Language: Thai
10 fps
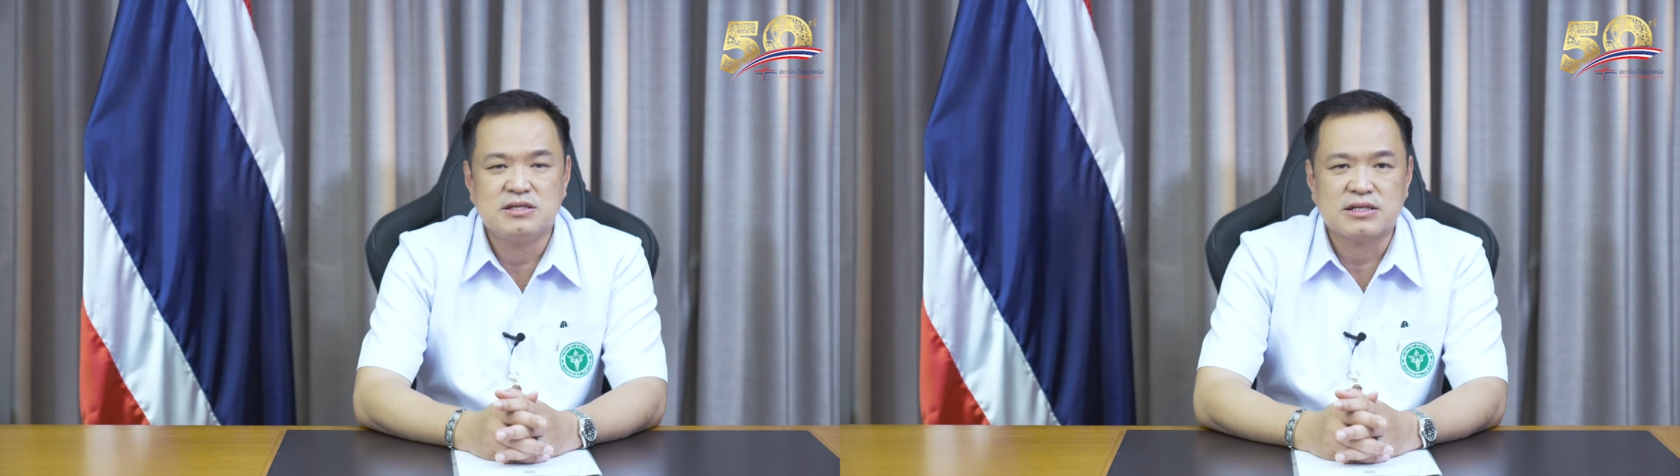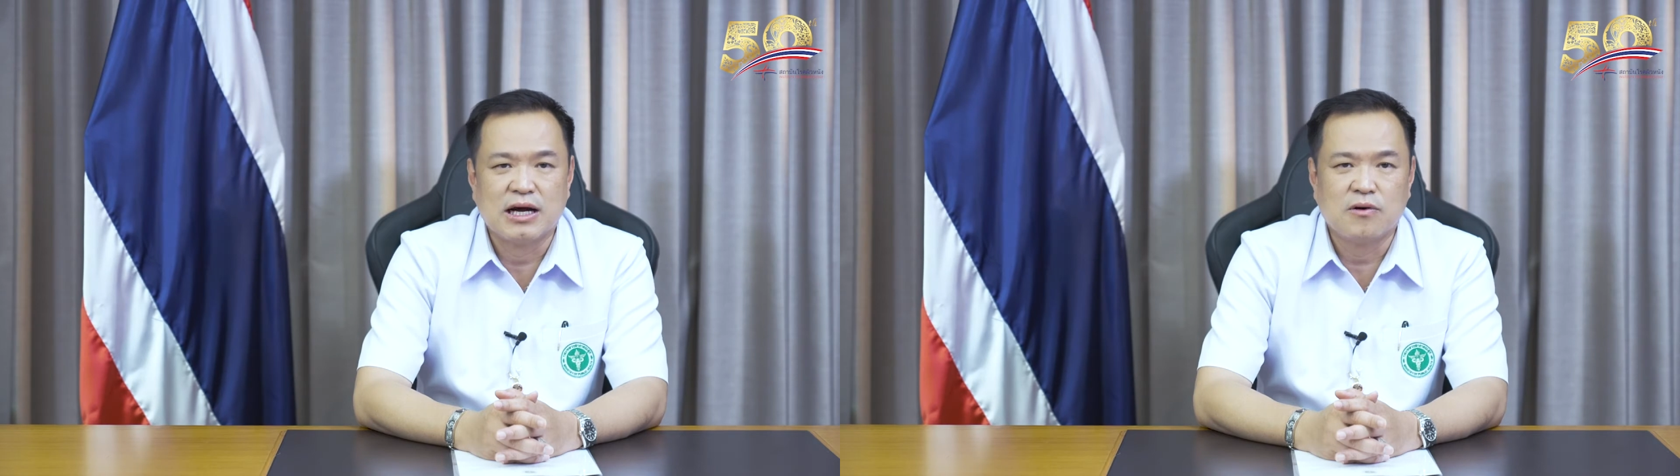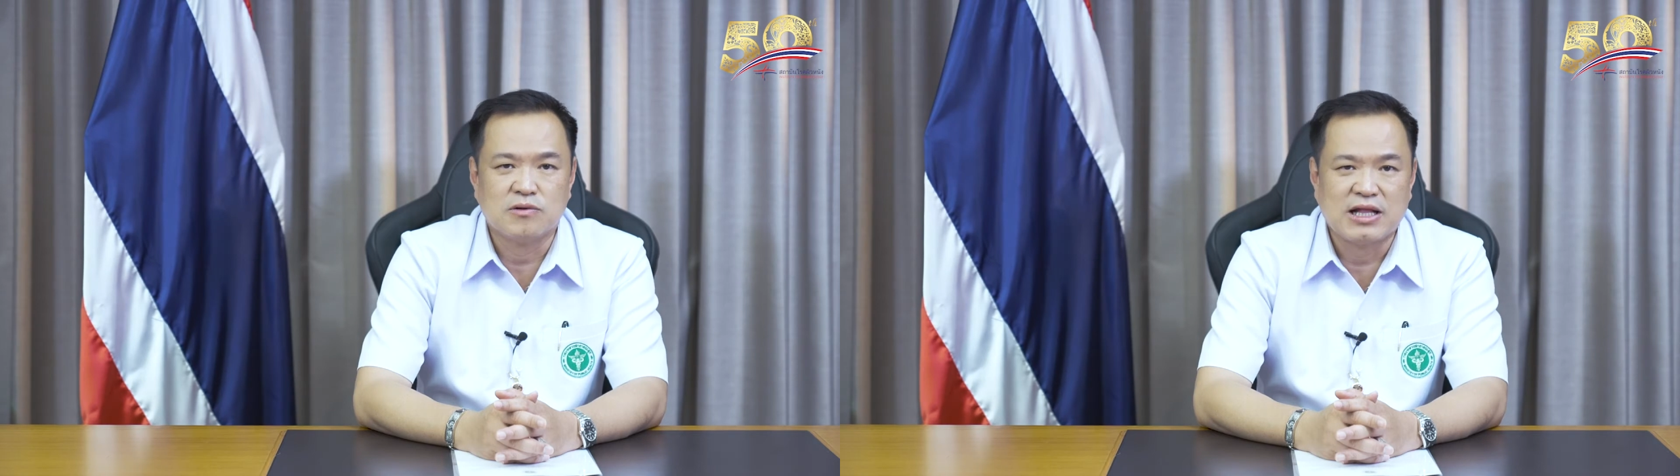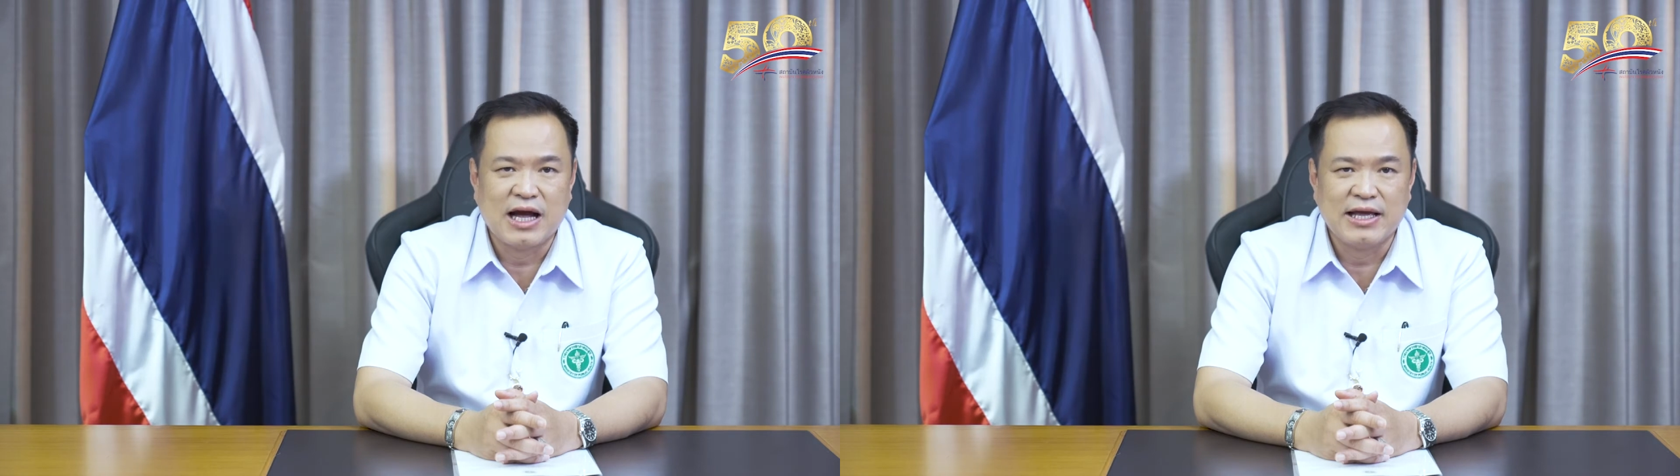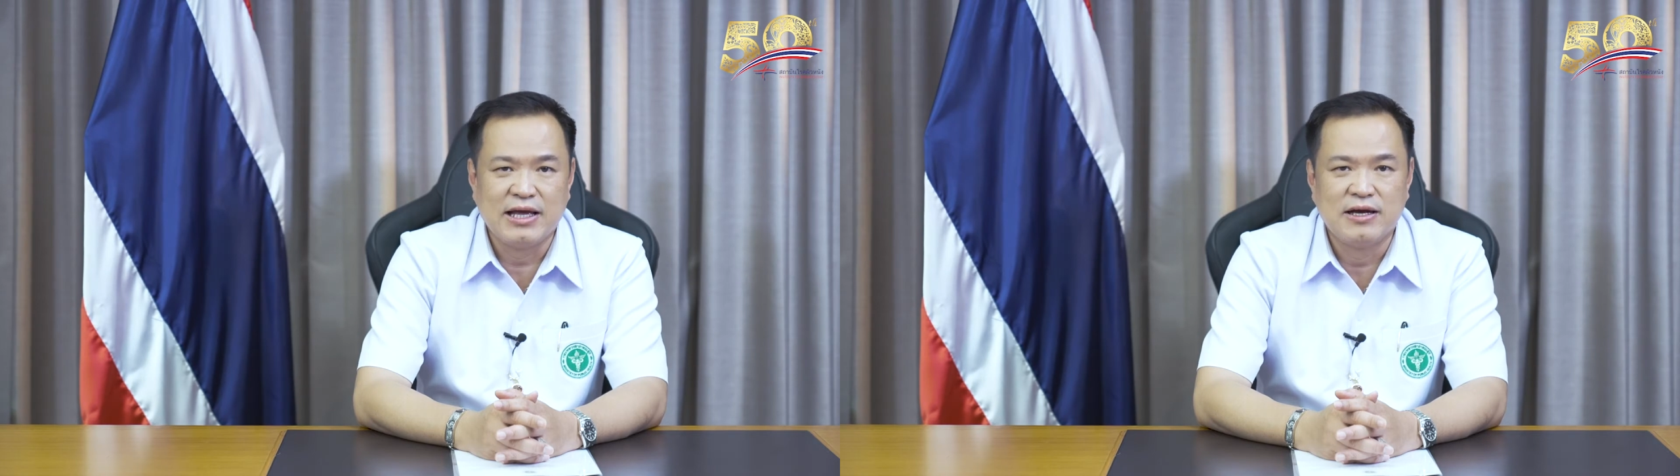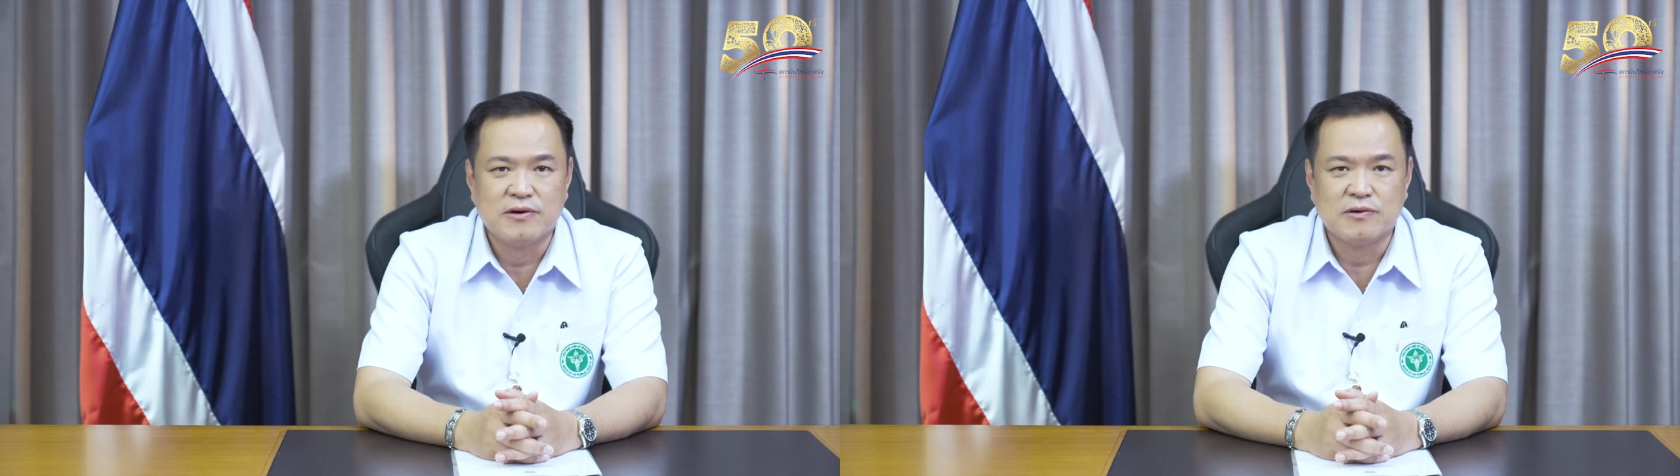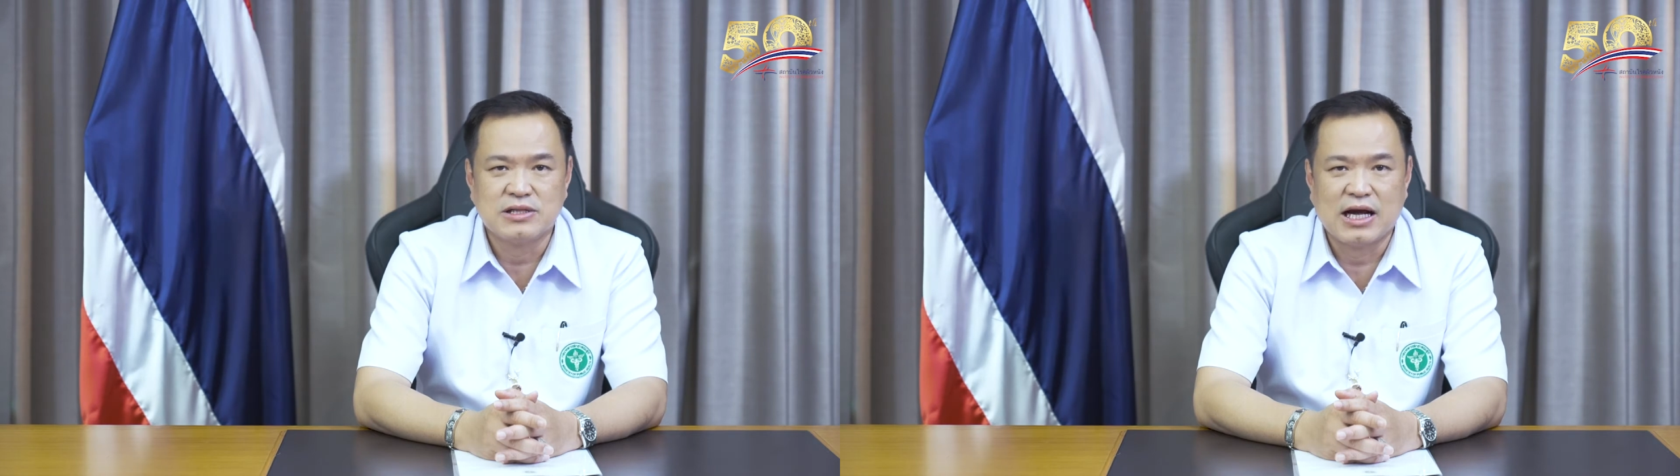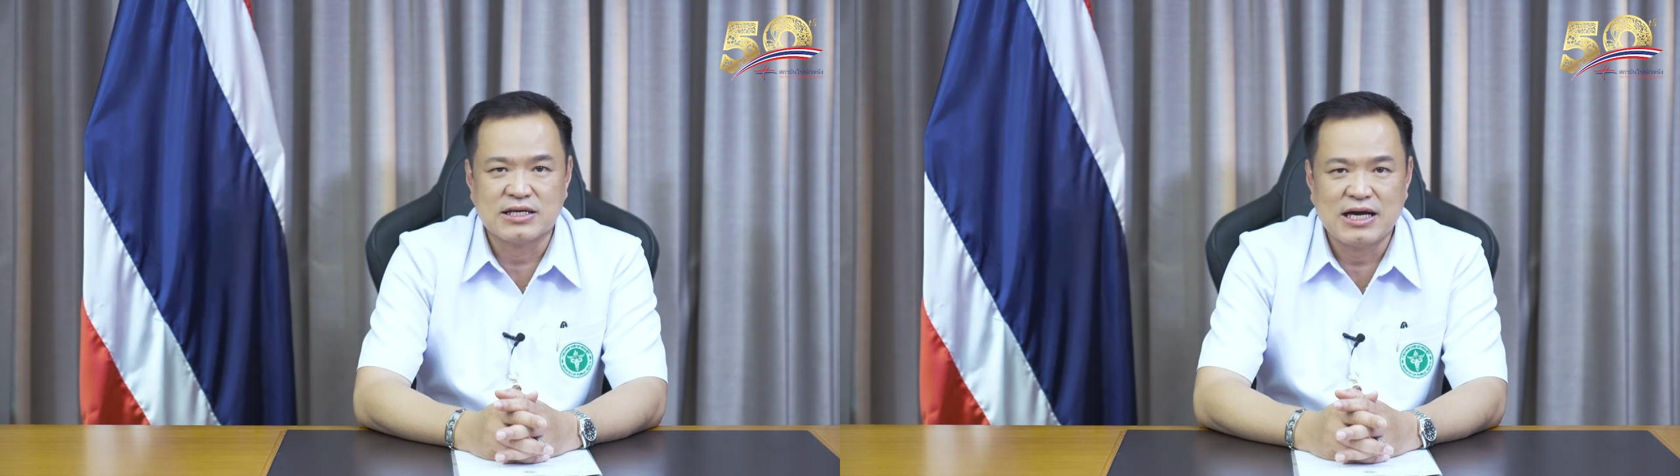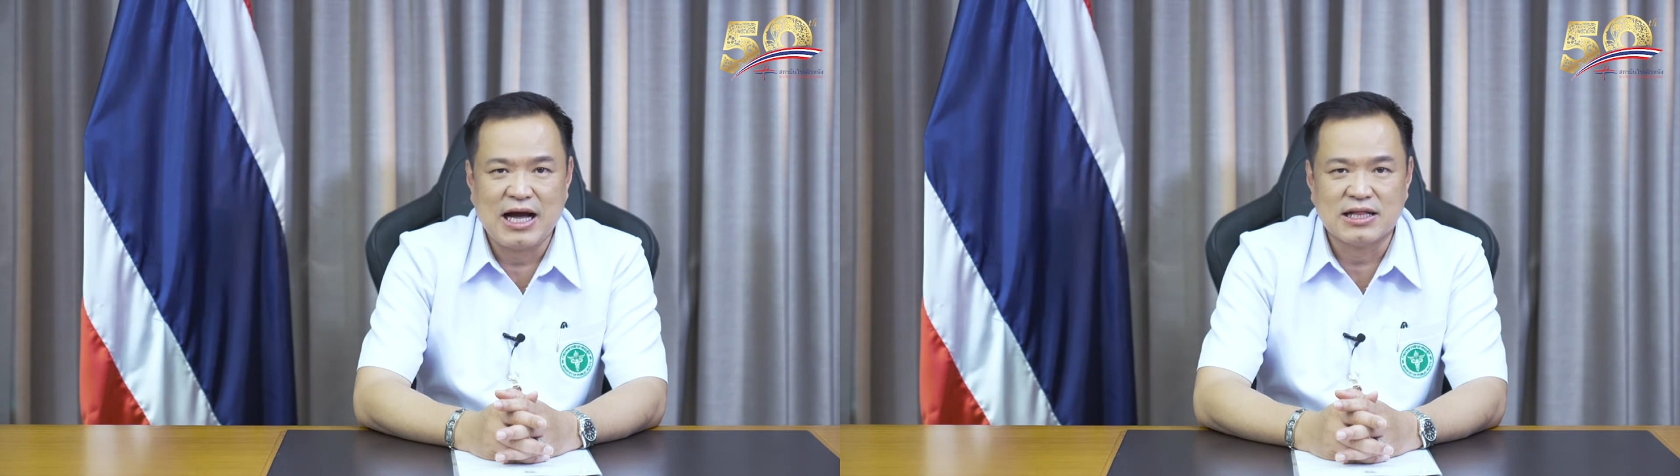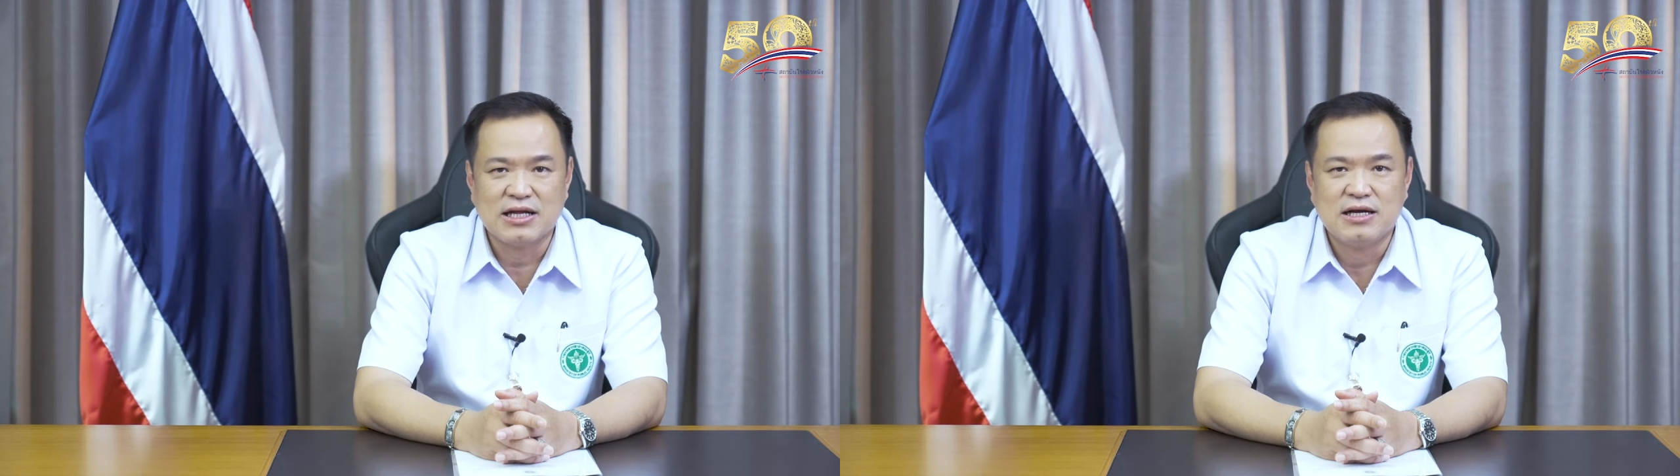ทั้งคนไทย คนต่างชาติ